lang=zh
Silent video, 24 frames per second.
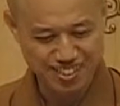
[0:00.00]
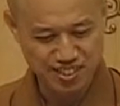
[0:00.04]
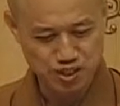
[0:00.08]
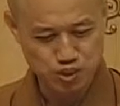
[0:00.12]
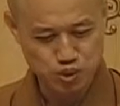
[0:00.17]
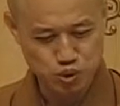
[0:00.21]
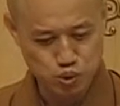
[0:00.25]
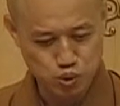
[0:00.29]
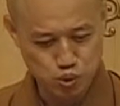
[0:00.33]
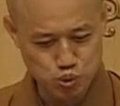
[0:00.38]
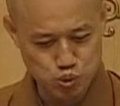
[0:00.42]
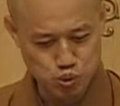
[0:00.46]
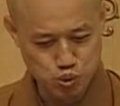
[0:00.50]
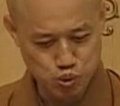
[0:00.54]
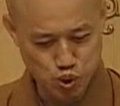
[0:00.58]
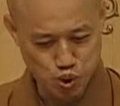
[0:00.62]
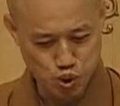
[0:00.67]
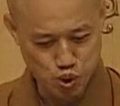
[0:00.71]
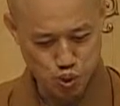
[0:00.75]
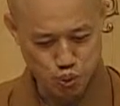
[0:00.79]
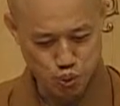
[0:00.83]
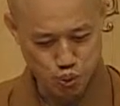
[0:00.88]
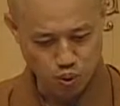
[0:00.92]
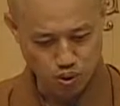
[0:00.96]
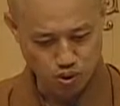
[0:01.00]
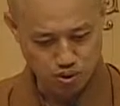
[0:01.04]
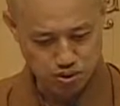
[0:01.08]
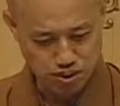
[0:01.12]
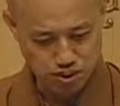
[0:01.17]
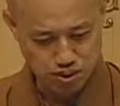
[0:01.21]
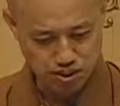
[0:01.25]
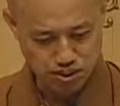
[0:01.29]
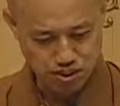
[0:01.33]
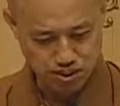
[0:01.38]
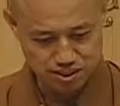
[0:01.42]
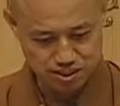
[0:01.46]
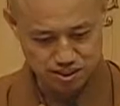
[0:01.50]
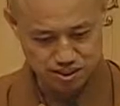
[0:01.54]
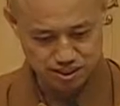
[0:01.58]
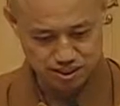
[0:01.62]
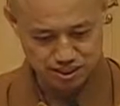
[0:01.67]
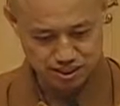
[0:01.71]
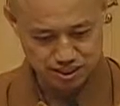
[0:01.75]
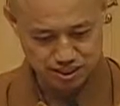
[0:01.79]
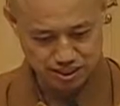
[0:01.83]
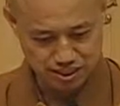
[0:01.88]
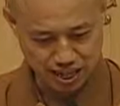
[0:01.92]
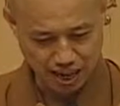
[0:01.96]
如果我只
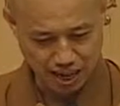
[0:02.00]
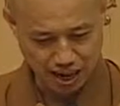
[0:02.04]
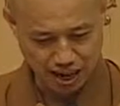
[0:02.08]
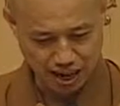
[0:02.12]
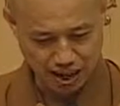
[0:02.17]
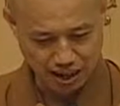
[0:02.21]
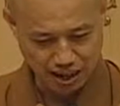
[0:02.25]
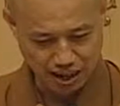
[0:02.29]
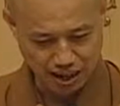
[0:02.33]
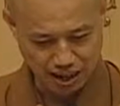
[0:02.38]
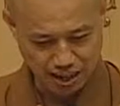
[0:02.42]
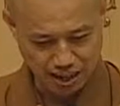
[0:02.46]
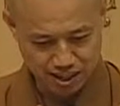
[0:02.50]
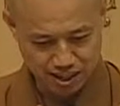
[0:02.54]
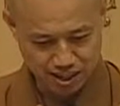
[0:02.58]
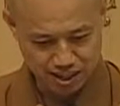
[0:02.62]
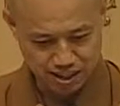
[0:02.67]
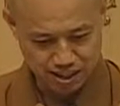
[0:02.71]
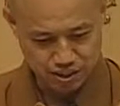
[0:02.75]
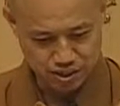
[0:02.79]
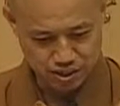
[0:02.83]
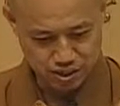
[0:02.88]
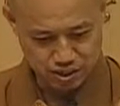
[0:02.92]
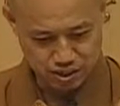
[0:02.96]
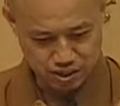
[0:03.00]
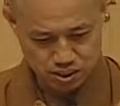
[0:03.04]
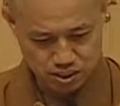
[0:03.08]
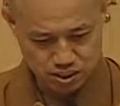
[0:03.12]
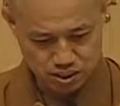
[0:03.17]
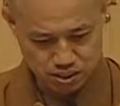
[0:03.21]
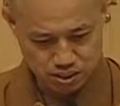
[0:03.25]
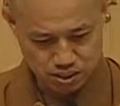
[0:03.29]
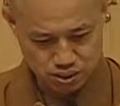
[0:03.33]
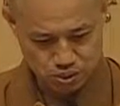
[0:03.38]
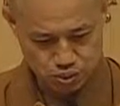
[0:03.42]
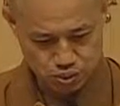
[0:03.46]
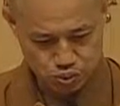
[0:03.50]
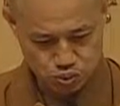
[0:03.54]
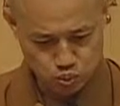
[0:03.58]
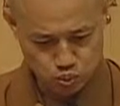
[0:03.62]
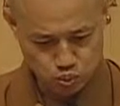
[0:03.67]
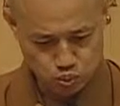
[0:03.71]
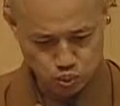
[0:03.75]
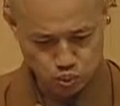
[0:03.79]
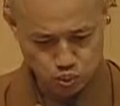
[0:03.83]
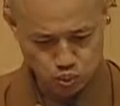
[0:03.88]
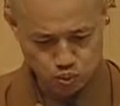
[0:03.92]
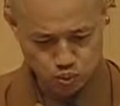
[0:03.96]
想
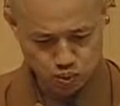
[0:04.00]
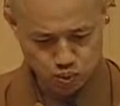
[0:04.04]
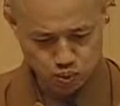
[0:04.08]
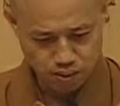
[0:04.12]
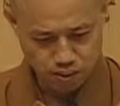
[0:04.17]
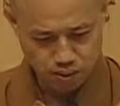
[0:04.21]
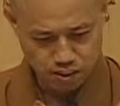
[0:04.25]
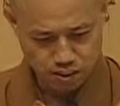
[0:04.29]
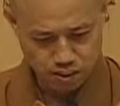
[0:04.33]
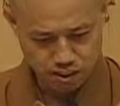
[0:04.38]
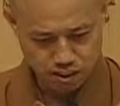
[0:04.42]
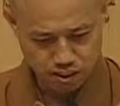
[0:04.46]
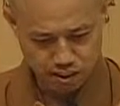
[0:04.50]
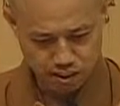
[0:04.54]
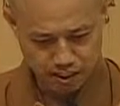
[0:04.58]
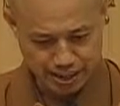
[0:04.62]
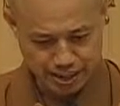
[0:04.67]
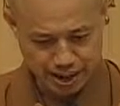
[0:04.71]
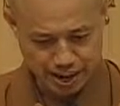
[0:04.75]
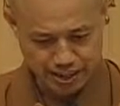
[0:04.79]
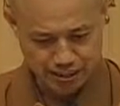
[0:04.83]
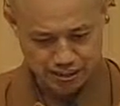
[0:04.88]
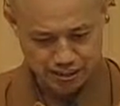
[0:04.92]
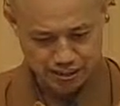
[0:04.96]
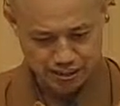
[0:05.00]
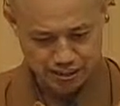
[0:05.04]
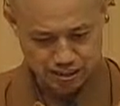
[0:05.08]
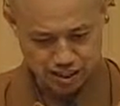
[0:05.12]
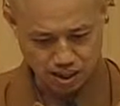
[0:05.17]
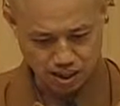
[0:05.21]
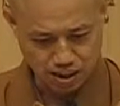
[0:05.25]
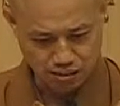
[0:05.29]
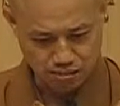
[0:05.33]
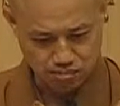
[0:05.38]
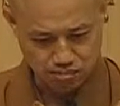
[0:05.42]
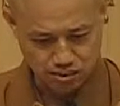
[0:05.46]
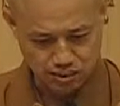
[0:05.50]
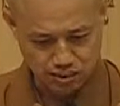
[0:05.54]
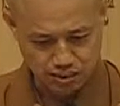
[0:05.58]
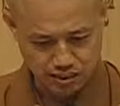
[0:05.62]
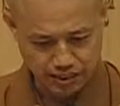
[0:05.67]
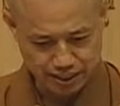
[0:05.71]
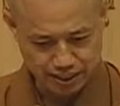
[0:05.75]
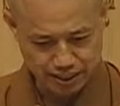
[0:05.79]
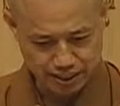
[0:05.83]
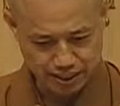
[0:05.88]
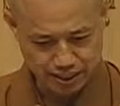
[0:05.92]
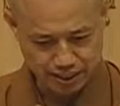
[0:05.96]
说两小
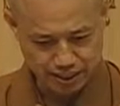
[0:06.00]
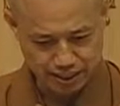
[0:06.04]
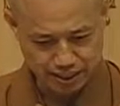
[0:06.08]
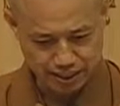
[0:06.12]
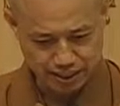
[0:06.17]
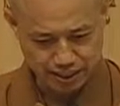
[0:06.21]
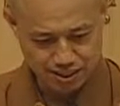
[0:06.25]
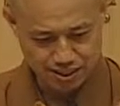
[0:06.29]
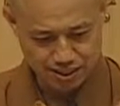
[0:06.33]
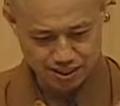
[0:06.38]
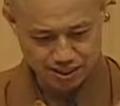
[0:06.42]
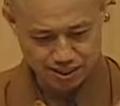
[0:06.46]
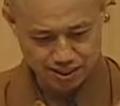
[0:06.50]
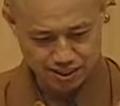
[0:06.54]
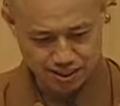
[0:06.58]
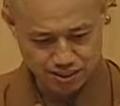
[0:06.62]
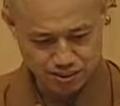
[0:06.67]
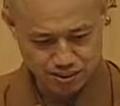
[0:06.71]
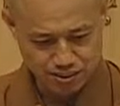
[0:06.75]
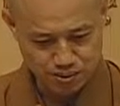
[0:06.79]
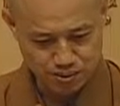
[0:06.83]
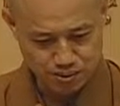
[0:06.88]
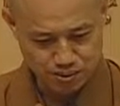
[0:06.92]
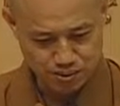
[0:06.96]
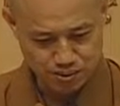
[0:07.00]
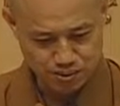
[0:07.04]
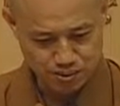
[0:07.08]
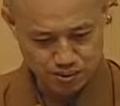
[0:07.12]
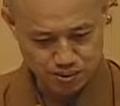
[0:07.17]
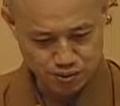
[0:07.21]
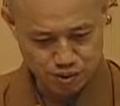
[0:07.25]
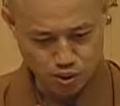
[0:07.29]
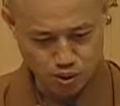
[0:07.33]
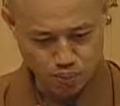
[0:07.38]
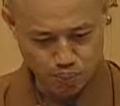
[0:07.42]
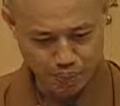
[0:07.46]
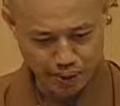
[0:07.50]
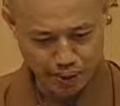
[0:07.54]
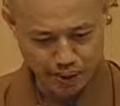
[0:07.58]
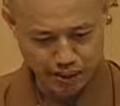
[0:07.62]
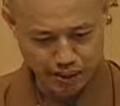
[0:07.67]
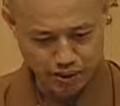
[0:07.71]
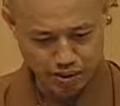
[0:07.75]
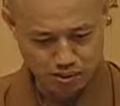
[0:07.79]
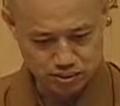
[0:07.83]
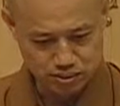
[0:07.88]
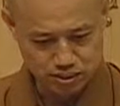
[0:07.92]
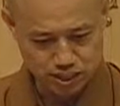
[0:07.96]
戒，我没
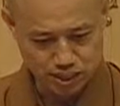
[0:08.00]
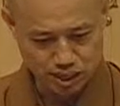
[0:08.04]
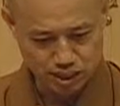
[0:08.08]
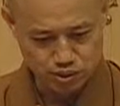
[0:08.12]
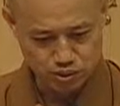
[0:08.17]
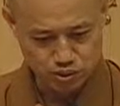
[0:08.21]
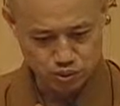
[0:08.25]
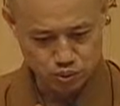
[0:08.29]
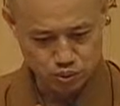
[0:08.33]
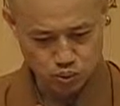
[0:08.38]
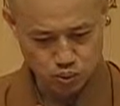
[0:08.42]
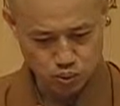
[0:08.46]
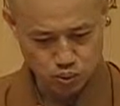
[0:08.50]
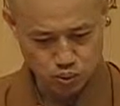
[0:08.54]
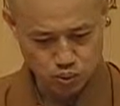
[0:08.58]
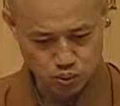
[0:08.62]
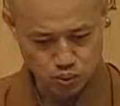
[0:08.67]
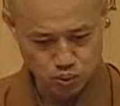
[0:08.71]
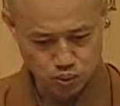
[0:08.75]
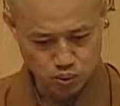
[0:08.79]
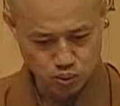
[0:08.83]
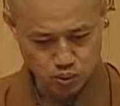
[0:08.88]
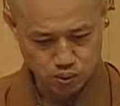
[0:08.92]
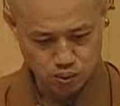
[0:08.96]
有想说